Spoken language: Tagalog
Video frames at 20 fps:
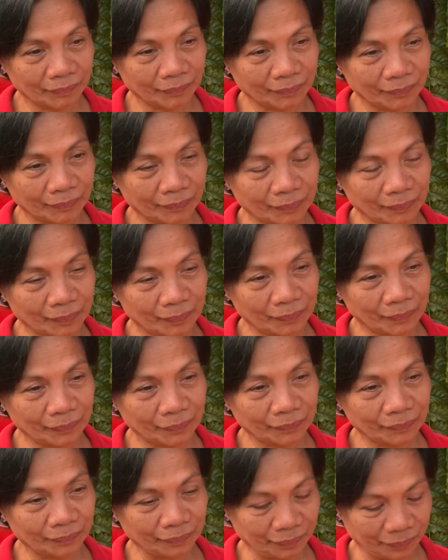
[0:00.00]
Wow.
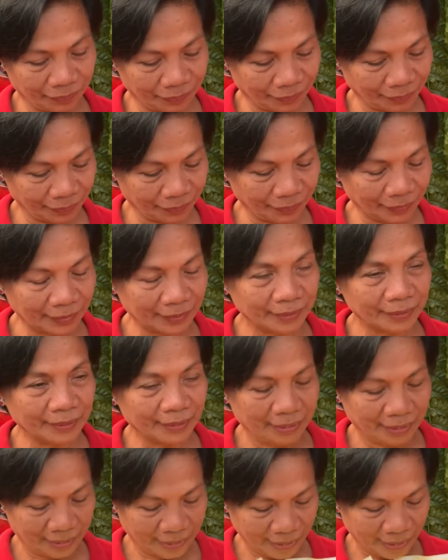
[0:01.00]

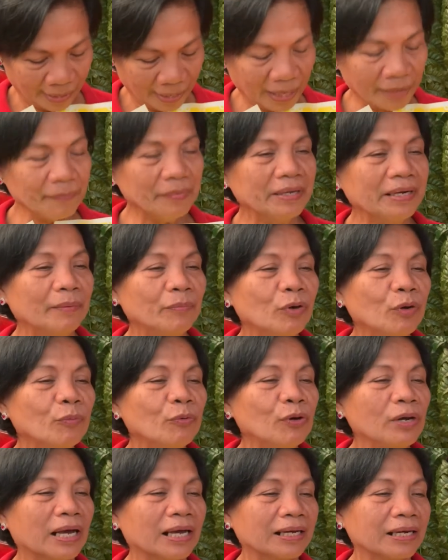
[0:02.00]
Wow. Ah, may
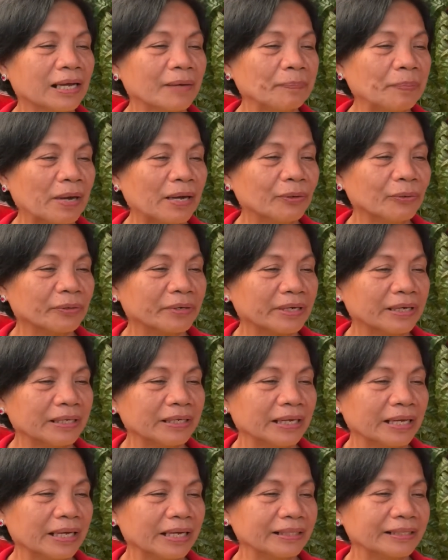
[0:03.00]
namumulaklak pa ko
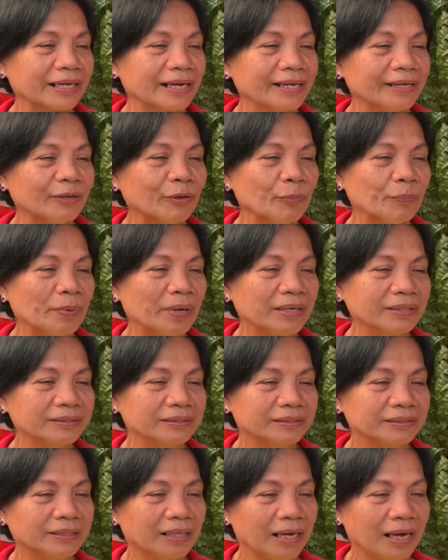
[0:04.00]
rin eh. Dalit ko pang
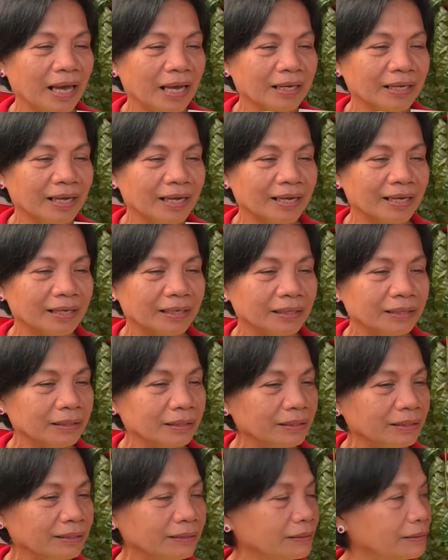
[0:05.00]
dalaga mo. Hawak
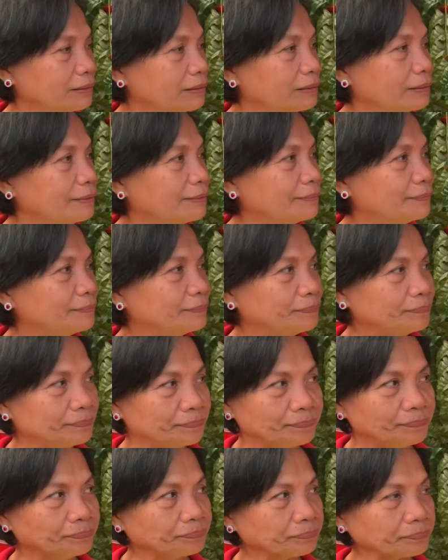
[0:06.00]
rin, hawak rin, balon.
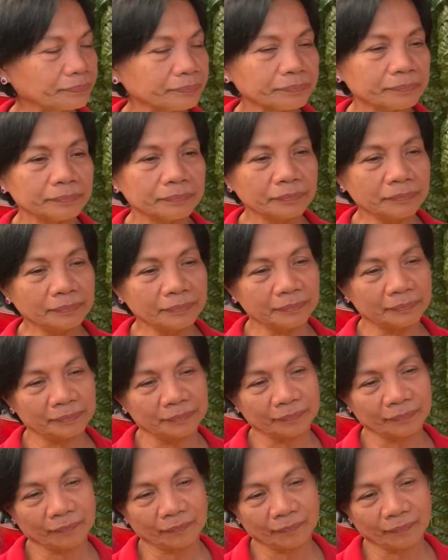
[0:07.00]
Hawak, hawak, balon.
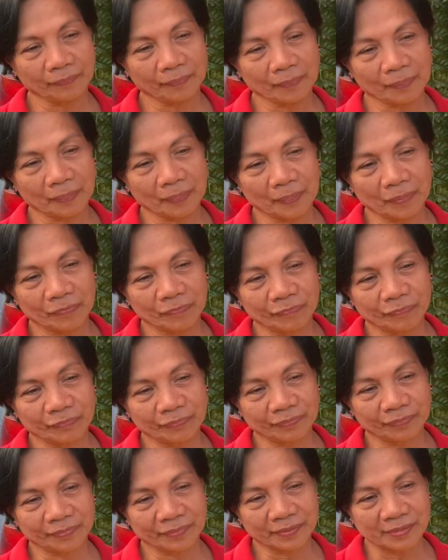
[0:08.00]
Ayun pa, yun, yun,
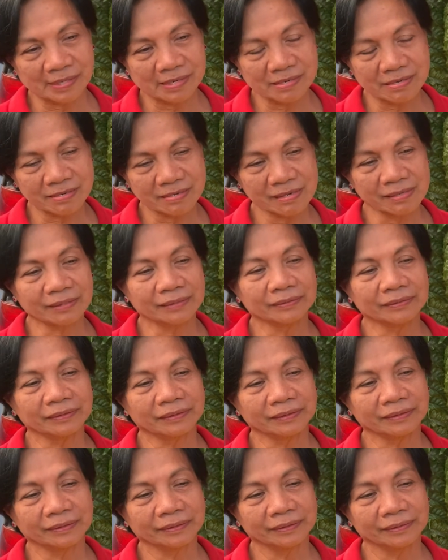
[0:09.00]

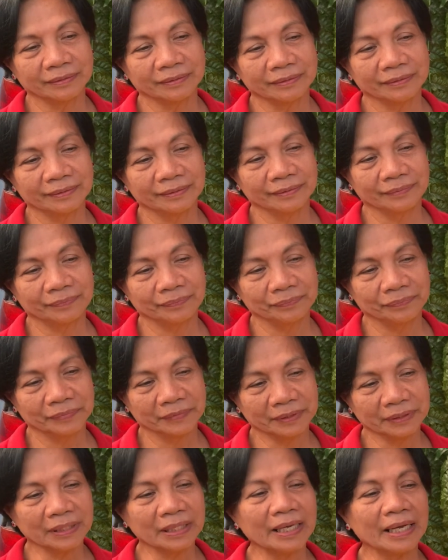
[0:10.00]
yun.
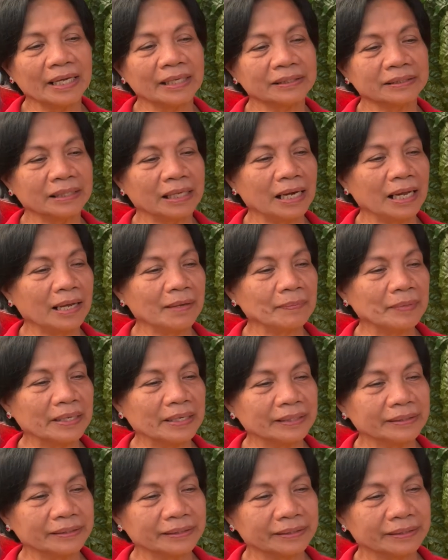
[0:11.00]
Sige, salamat.